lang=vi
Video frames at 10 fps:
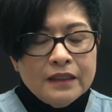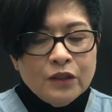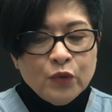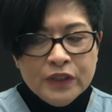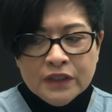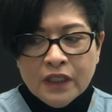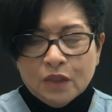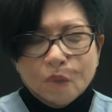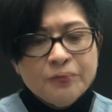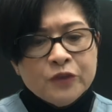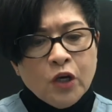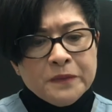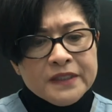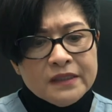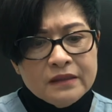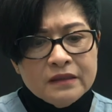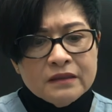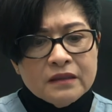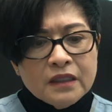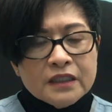nguyên nhân viêm khớp
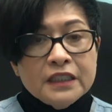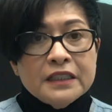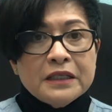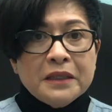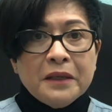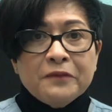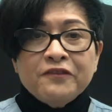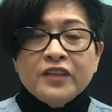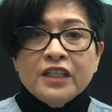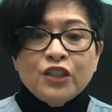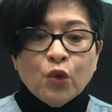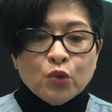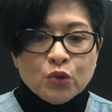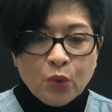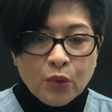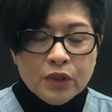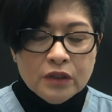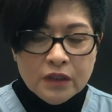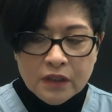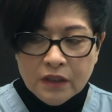xương đi kèm với độ
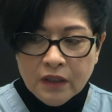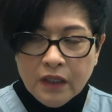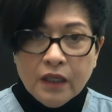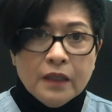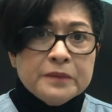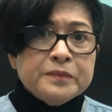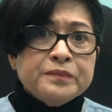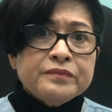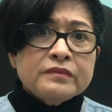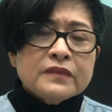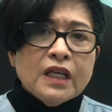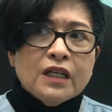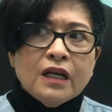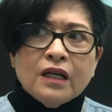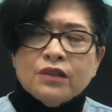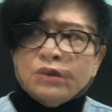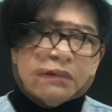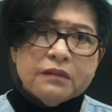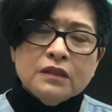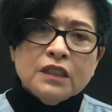tuổi à, à,
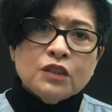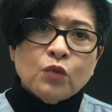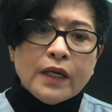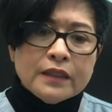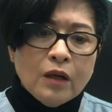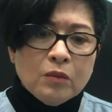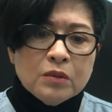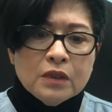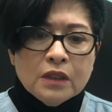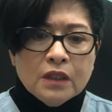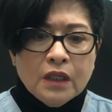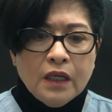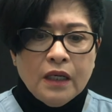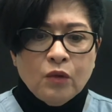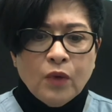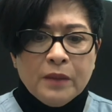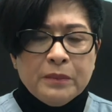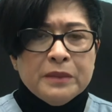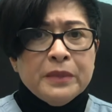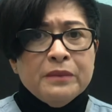xương ít hoạt động à, hoặc
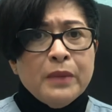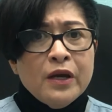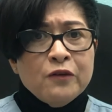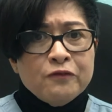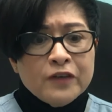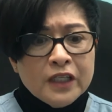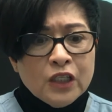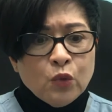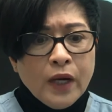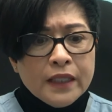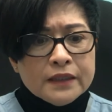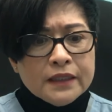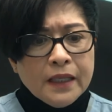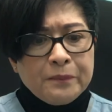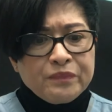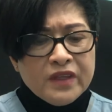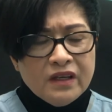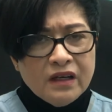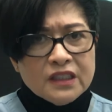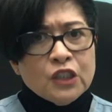mình bị béo phì hoặc à,
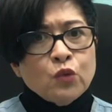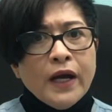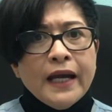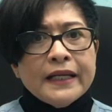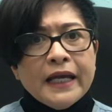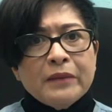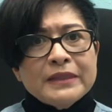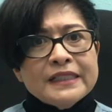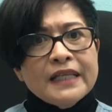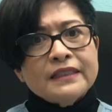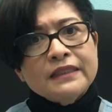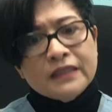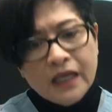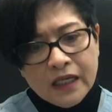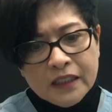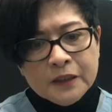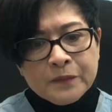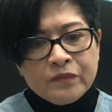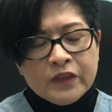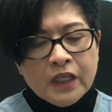à, sinh hoạt hàng ngày mà sai tư thế
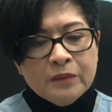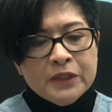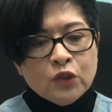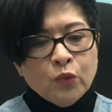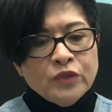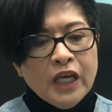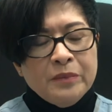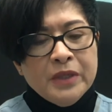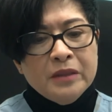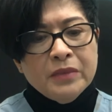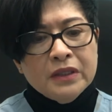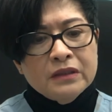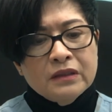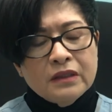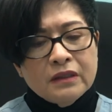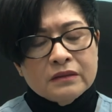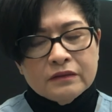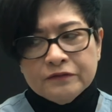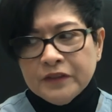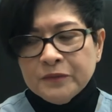à, mình cũng dễ bị bệnh à,
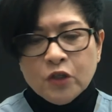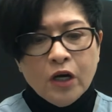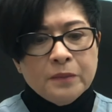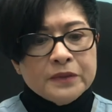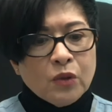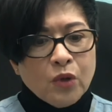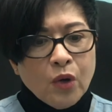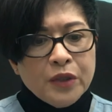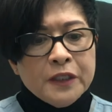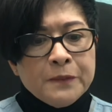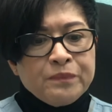viêm khớp đầu gối